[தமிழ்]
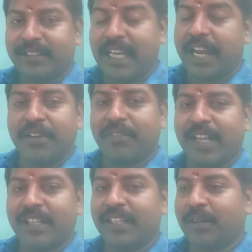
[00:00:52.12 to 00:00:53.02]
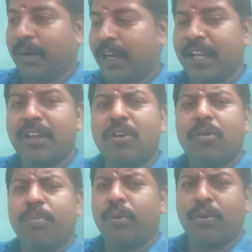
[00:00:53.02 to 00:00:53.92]
தாயம் விளாண்டுட்டு இருப்பாங்க
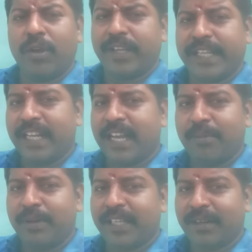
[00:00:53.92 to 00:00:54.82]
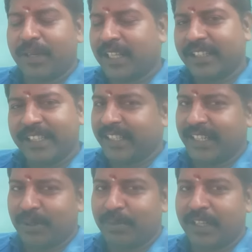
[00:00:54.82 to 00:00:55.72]
பூ கூட வைக்கலையா அப்படிங்கிற மாதிரி
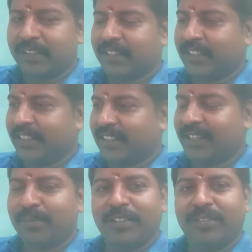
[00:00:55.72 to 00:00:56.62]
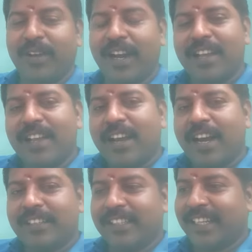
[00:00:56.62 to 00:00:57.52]
திட்டிகிட்டு இருப்பார் நம்ம சிவா
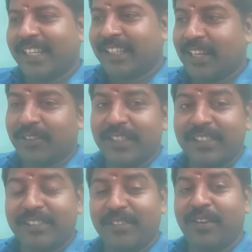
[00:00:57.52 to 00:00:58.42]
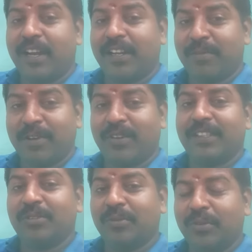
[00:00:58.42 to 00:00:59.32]
அந்த டயத்தில் வந்து சிவா நமக்கு
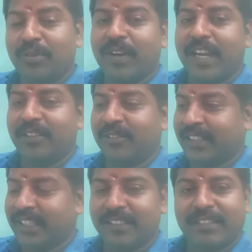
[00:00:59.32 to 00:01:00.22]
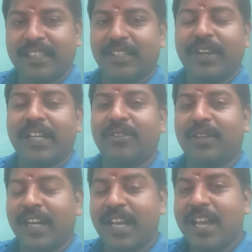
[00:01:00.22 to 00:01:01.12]
வச்சு இன்னொன்று வாங்கிட்டு வந்த சக்தி
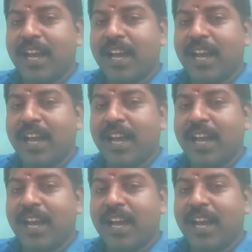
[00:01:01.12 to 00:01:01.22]
வாங்கிட்டு வர்ற